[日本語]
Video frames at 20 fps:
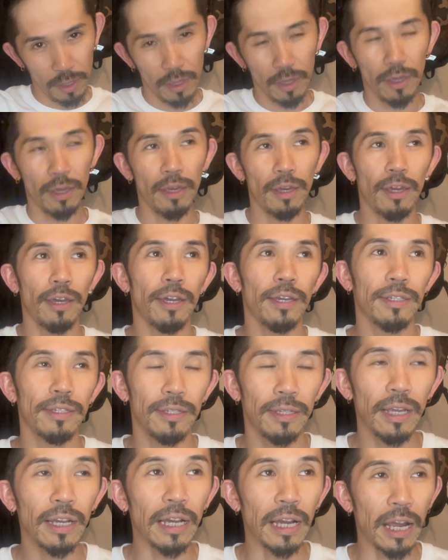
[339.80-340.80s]

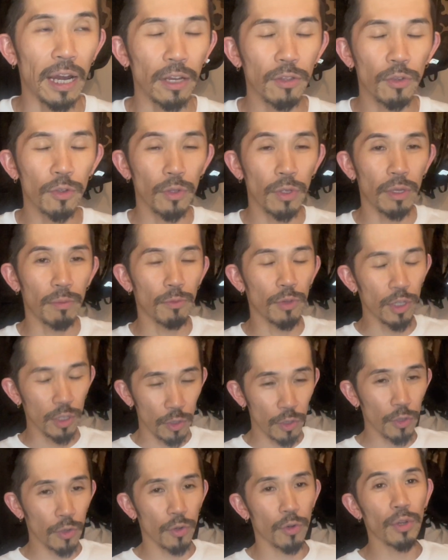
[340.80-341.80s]
えー、なんか腹の虫
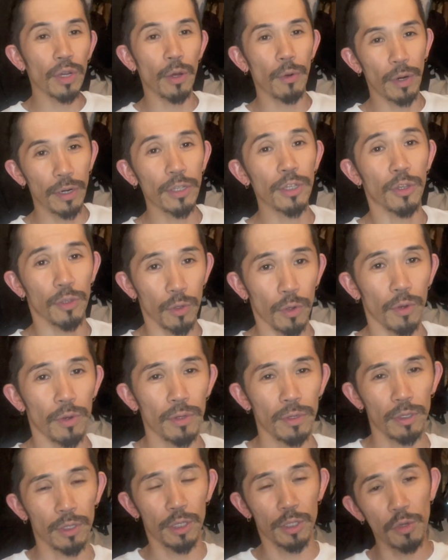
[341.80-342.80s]
の居ころが悪い人と、
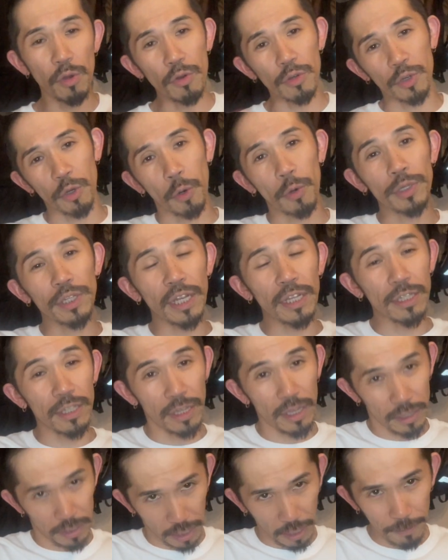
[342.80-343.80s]
すごく極端じゃ
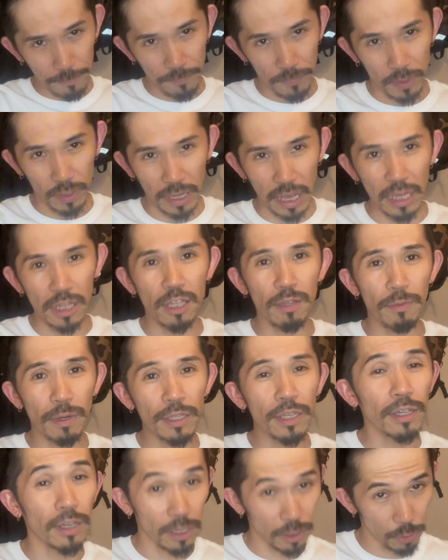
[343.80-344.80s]
ないですか感じま
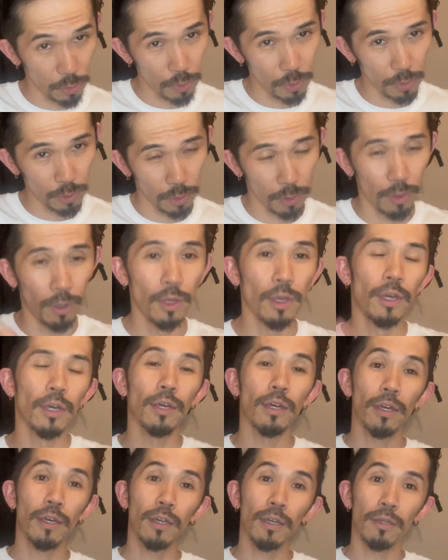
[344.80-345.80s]
せんかそういうことを。
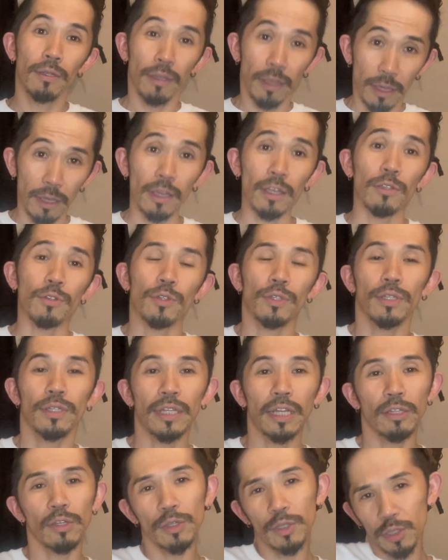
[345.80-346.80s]
ね、あの
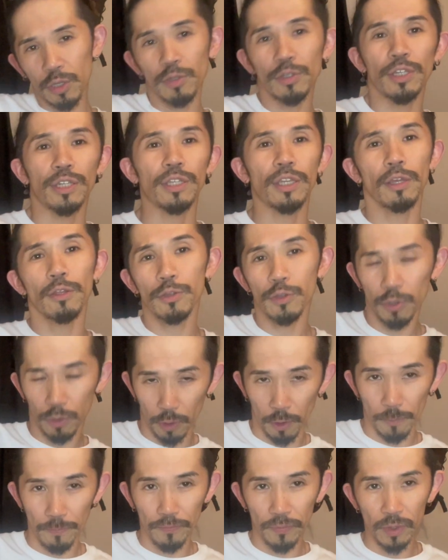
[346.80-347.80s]
楽しそうにしてる人
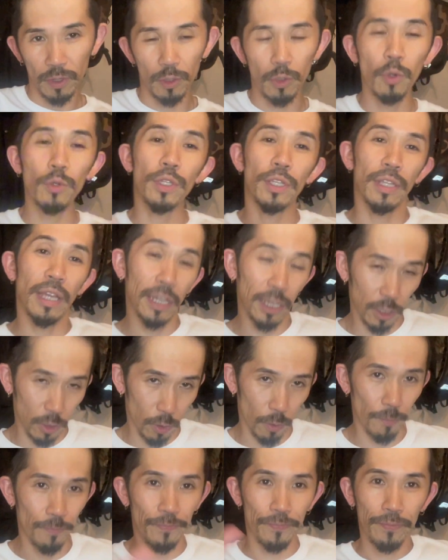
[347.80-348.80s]
と、そうでない人。
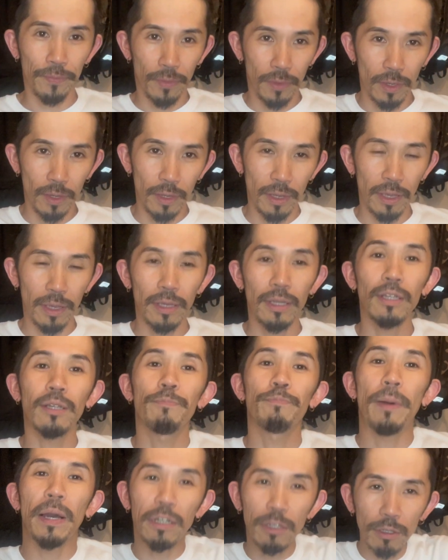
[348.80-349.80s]

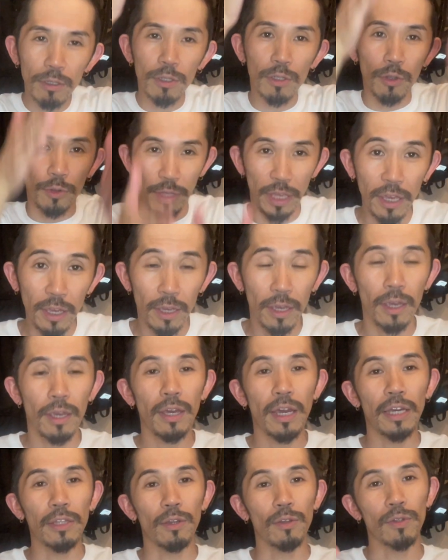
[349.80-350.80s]
パクッとね、
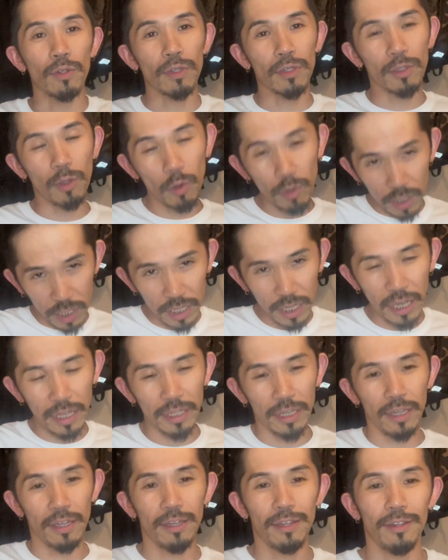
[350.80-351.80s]
あのどっちか
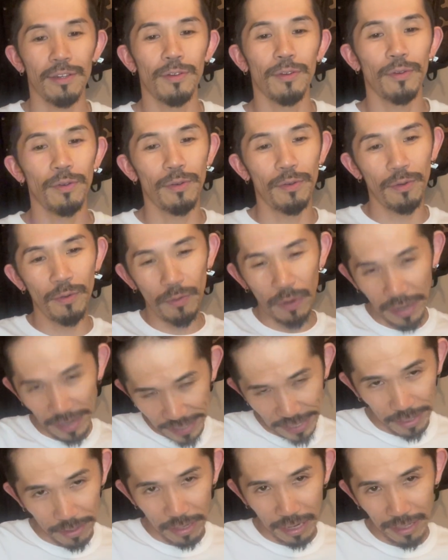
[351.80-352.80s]
に割れ
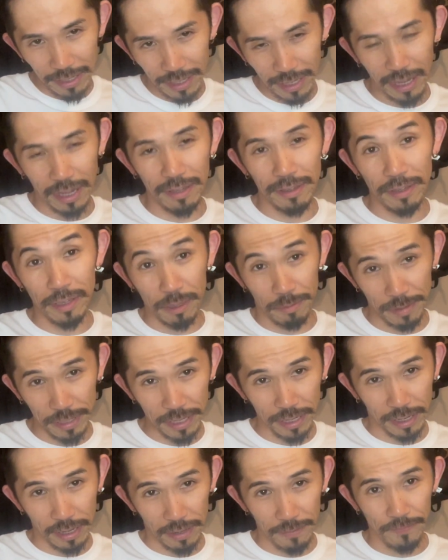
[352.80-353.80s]
てる感じがしませ
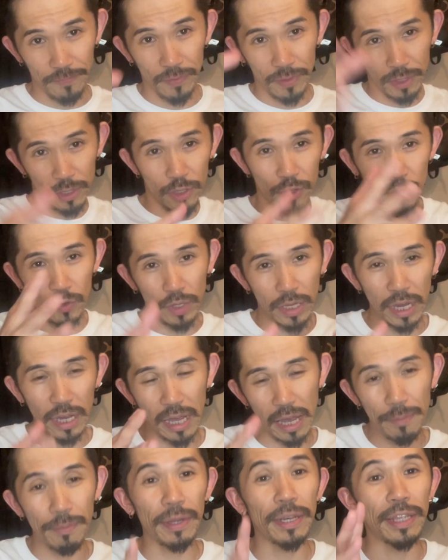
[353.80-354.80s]
んか中間が
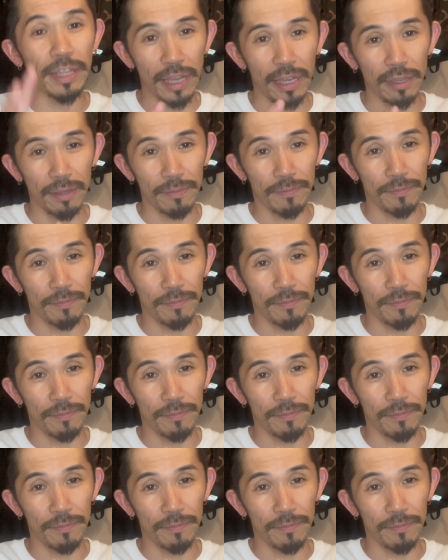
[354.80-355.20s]
あんまりいない。